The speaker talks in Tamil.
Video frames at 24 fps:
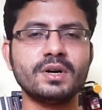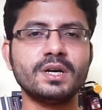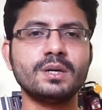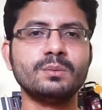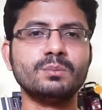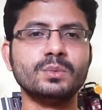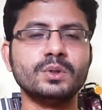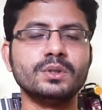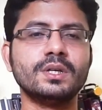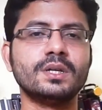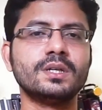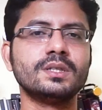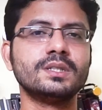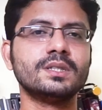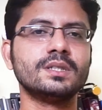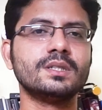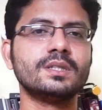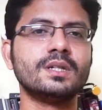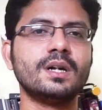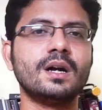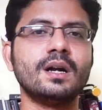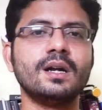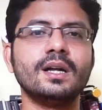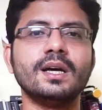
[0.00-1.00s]
வட்டமும்
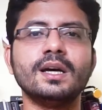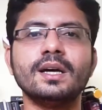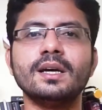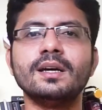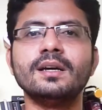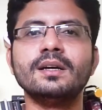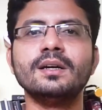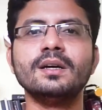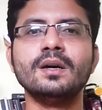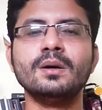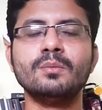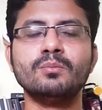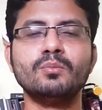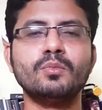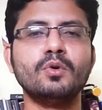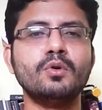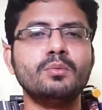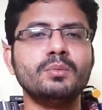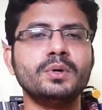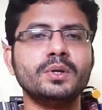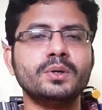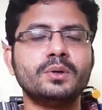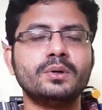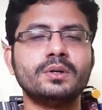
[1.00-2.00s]
தெரிஞ்சதுனால
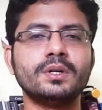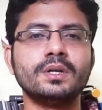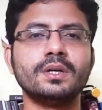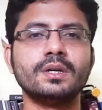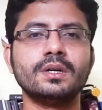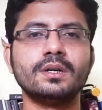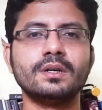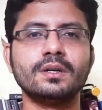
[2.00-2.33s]
பூமியோட